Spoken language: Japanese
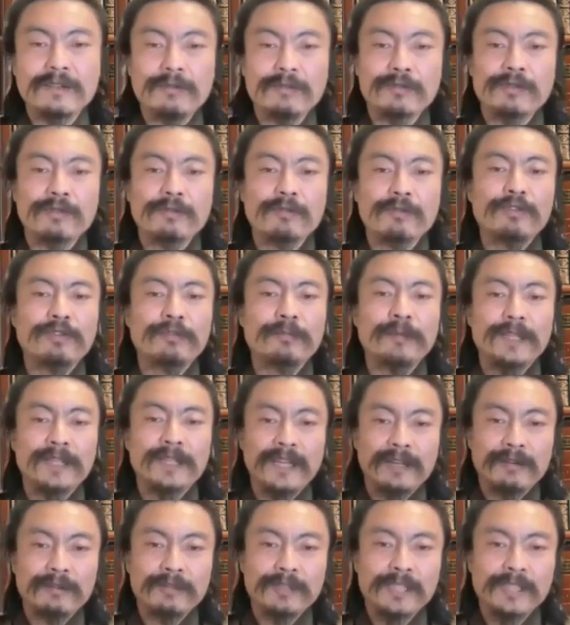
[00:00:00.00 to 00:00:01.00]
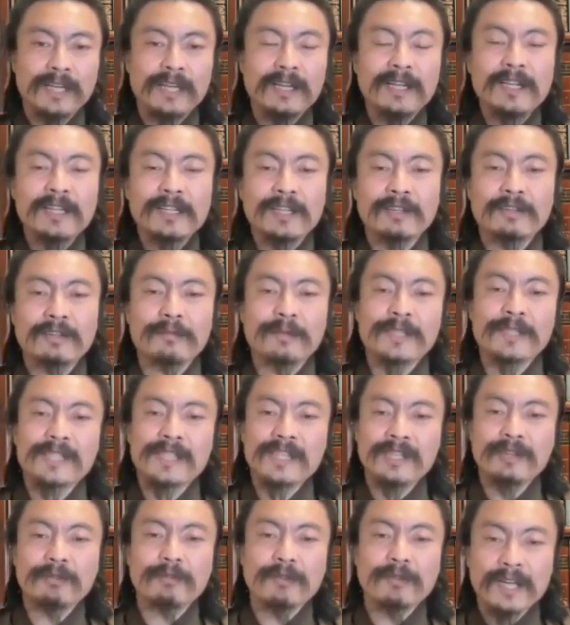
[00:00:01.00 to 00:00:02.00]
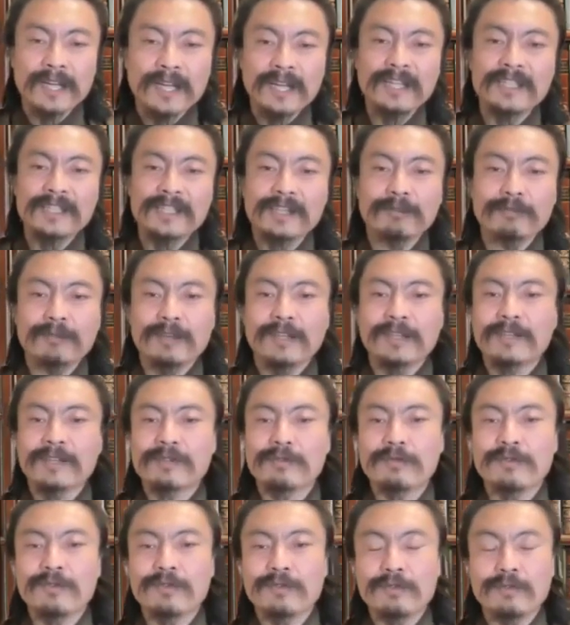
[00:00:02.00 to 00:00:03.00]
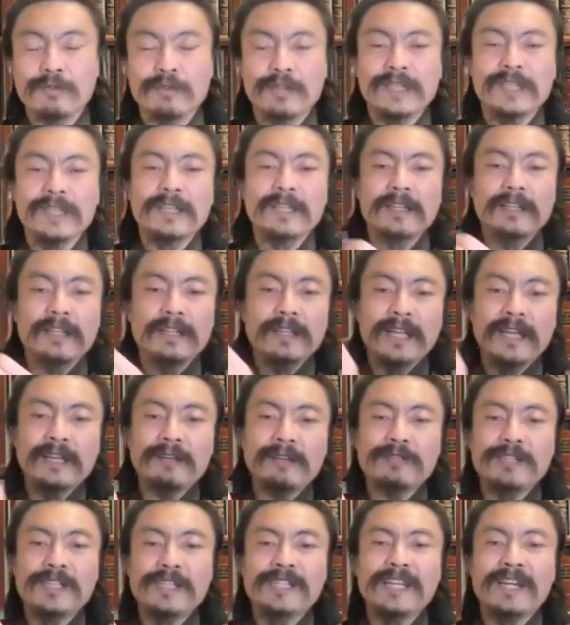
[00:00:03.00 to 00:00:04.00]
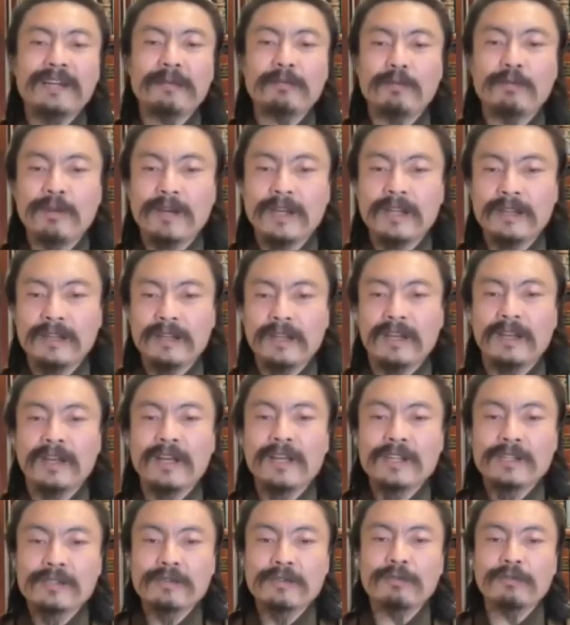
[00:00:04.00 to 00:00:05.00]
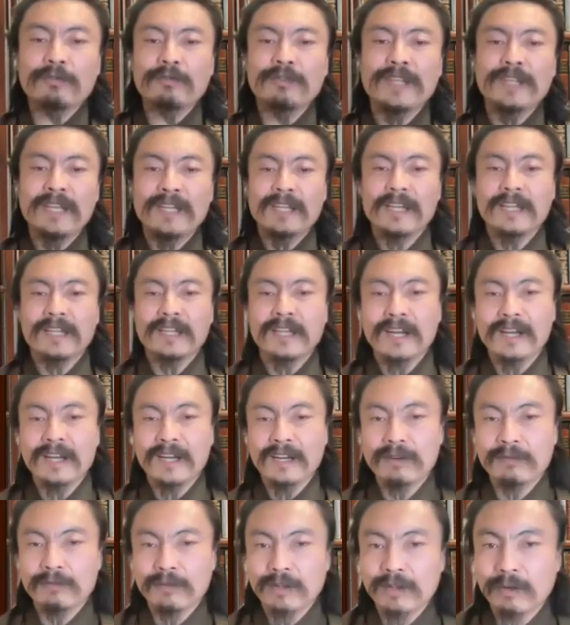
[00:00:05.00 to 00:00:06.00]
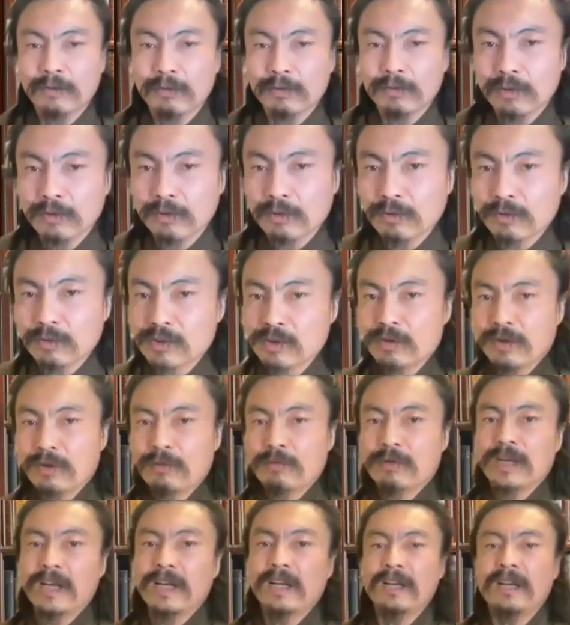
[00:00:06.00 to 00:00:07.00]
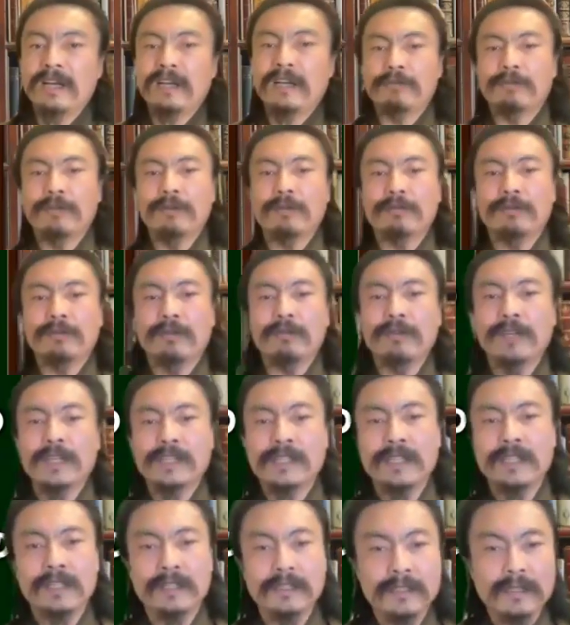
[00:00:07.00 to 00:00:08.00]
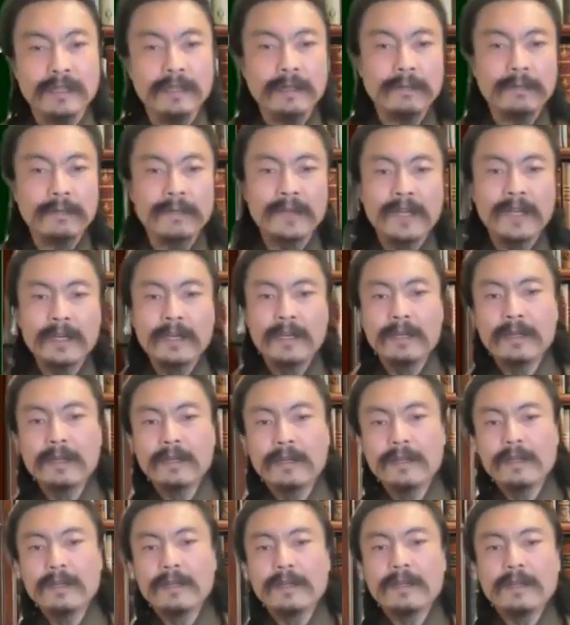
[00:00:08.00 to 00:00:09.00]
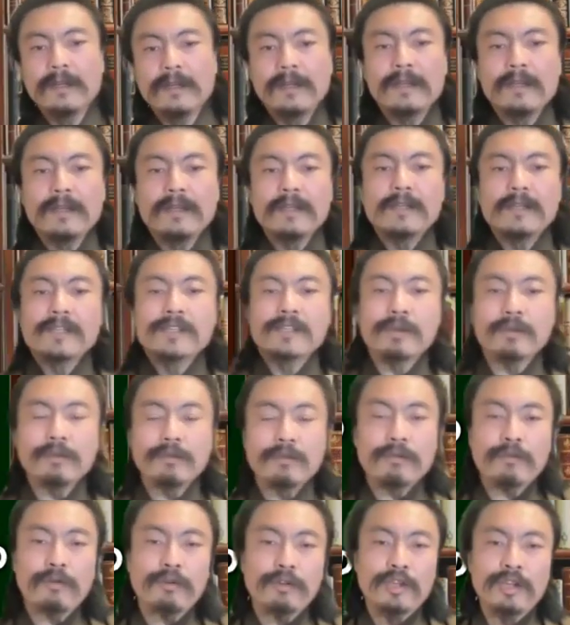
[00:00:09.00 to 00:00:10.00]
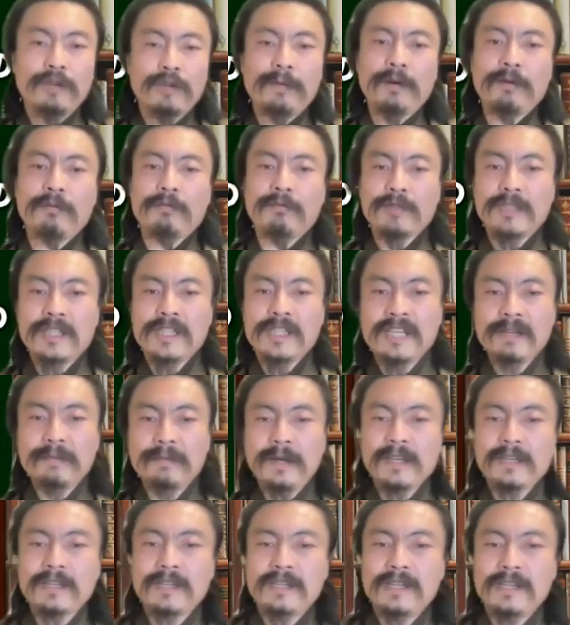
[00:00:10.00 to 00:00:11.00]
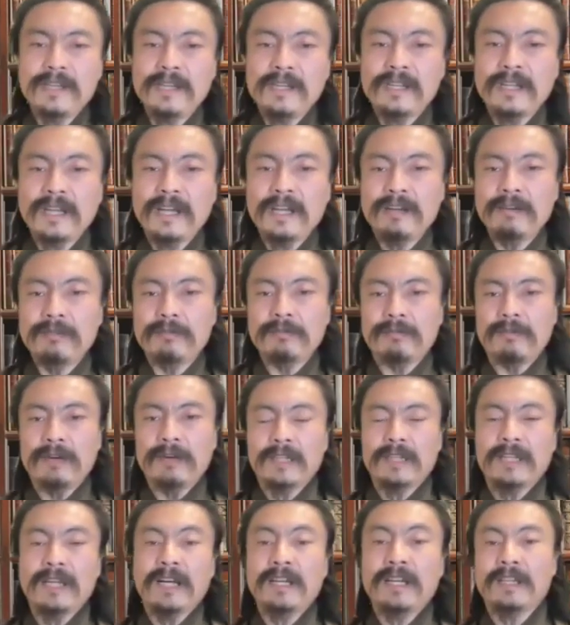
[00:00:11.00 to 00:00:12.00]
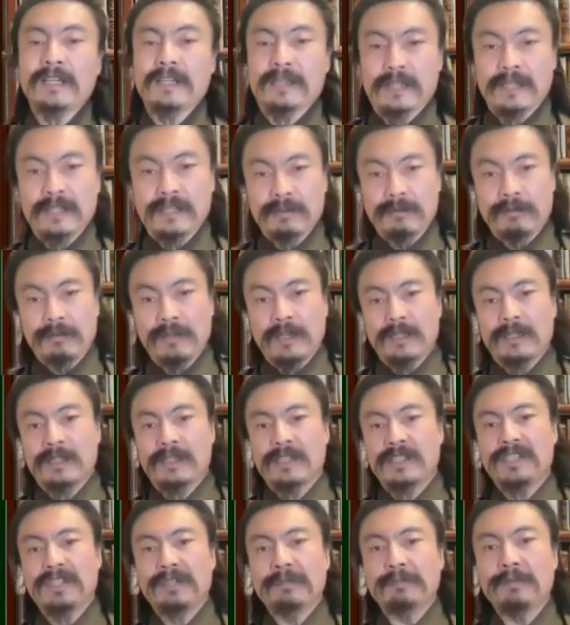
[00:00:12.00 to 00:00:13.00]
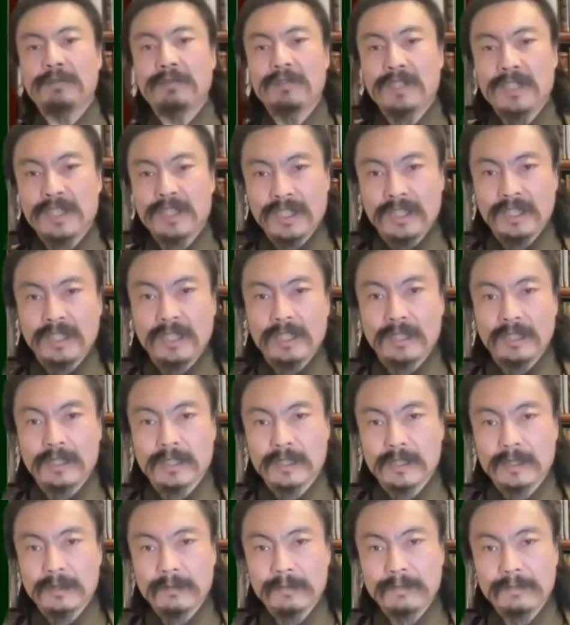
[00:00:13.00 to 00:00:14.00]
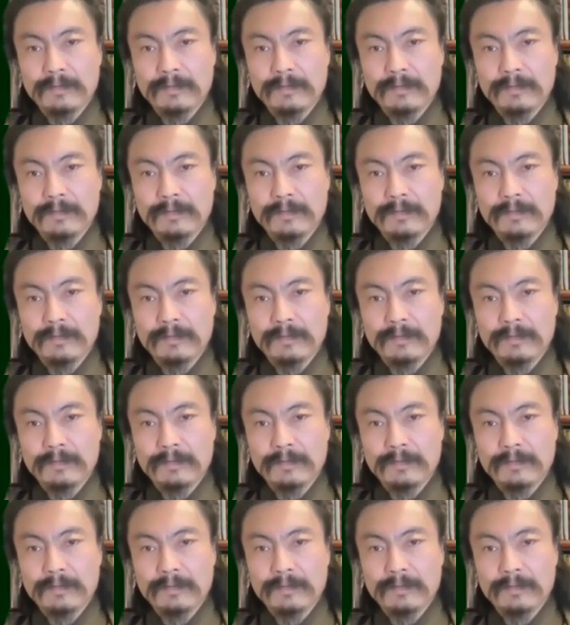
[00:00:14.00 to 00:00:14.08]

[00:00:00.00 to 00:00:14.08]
のその言葉に対応した、例えば好きとか感謝とかね、そういうのに対応した細胞があって、そういうところに電気が流れるってことと、それを考えるってことは同じなんですね。その言葉を一番聞いているのは誰ですか？そうなんです。自分自身なんです。